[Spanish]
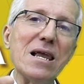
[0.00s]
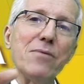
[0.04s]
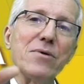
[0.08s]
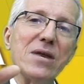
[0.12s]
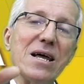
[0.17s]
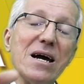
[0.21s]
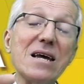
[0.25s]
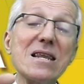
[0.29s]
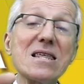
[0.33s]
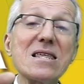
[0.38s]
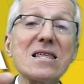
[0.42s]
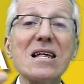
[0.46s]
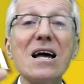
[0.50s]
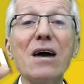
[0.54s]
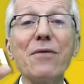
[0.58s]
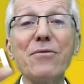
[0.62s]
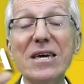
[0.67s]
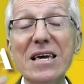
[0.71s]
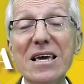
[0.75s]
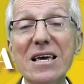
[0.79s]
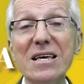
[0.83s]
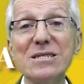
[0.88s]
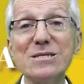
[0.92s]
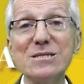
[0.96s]
palabra
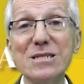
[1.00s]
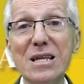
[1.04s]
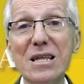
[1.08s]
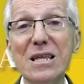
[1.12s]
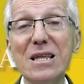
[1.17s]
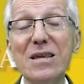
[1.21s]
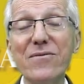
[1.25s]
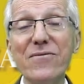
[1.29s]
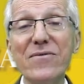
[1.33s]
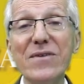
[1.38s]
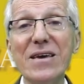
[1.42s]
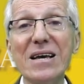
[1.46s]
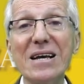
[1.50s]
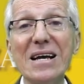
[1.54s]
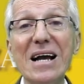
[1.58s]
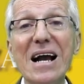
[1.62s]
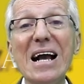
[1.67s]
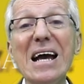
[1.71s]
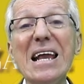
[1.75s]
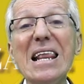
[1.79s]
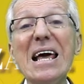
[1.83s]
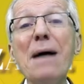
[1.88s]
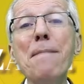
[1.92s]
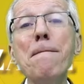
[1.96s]
rabí
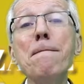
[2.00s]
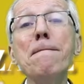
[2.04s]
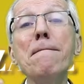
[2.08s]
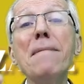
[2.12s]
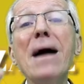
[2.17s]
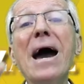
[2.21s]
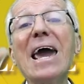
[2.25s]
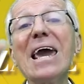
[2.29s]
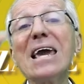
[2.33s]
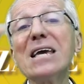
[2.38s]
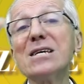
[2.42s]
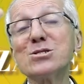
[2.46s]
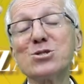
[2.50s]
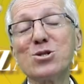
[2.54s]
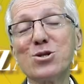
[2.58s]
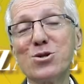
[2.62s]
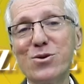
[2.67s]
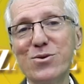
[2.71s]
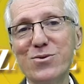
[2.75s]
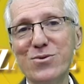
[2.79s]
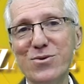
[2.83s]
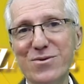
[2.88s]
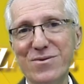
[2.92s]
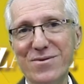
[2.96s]
significa gran
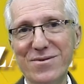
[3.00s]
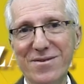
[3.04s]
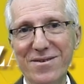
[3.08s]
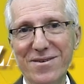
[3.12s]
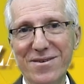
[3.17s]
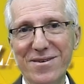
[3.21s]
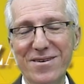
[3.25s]
maestro.